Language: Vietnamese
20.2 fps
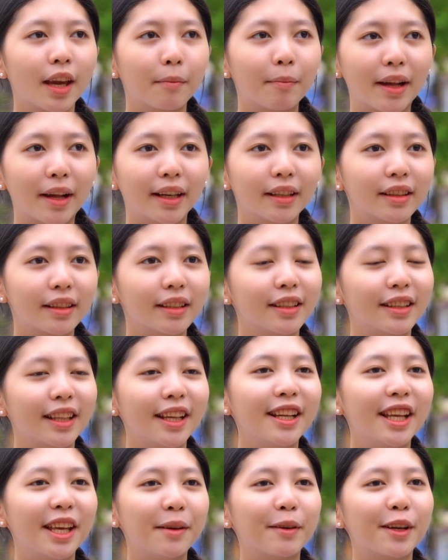bạn rất tự
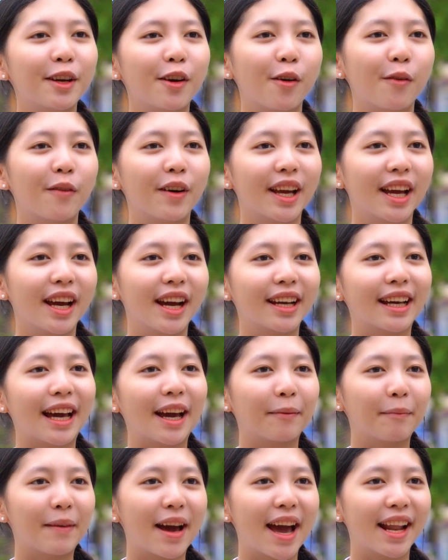tin khi mà đấu với
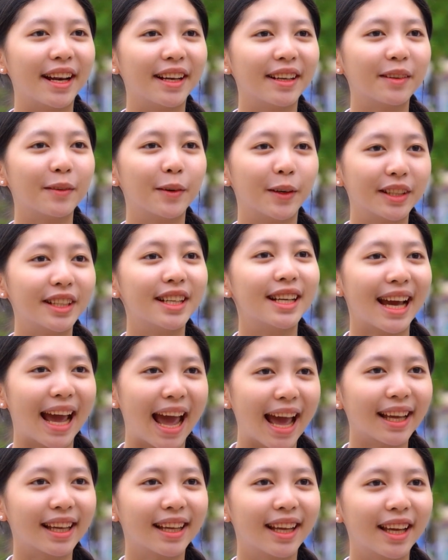các bạn của trường
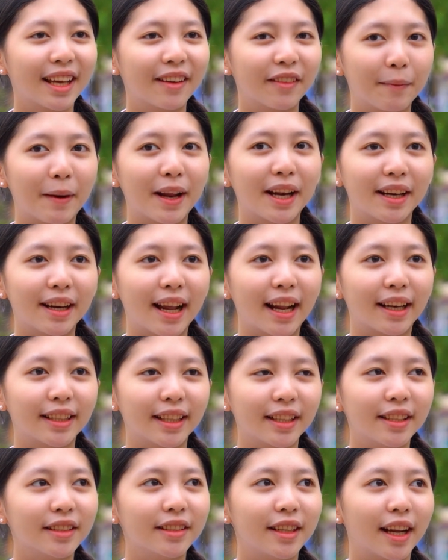khác, bạn đã đạt
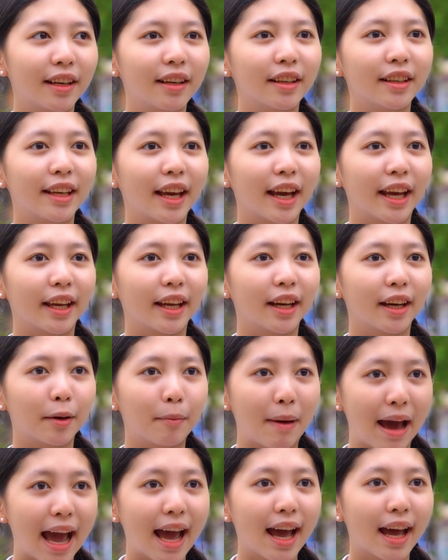chính dự đạt được giải
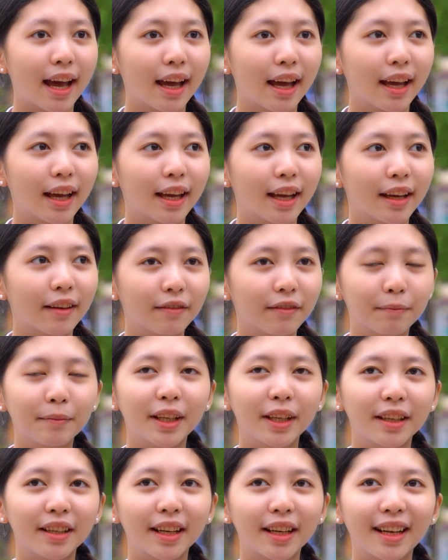3.
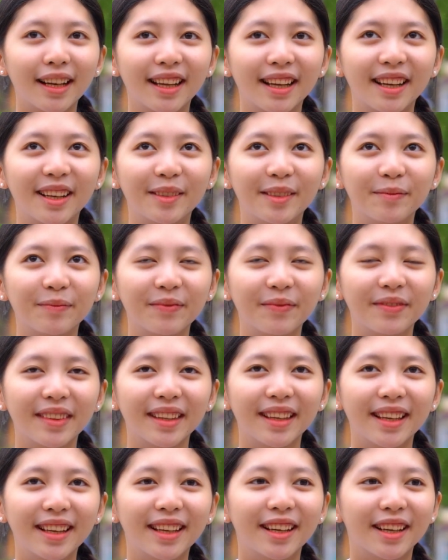Mình rất là
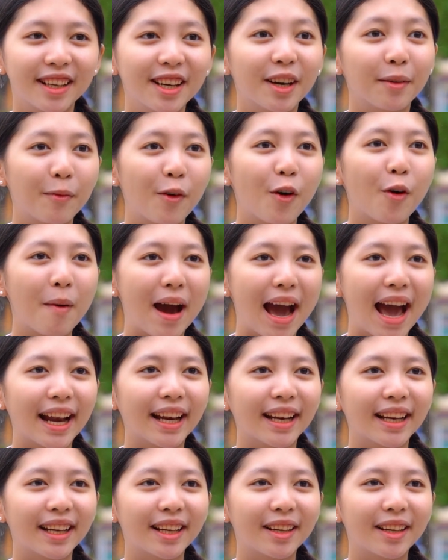ngưỡng mộ bạn.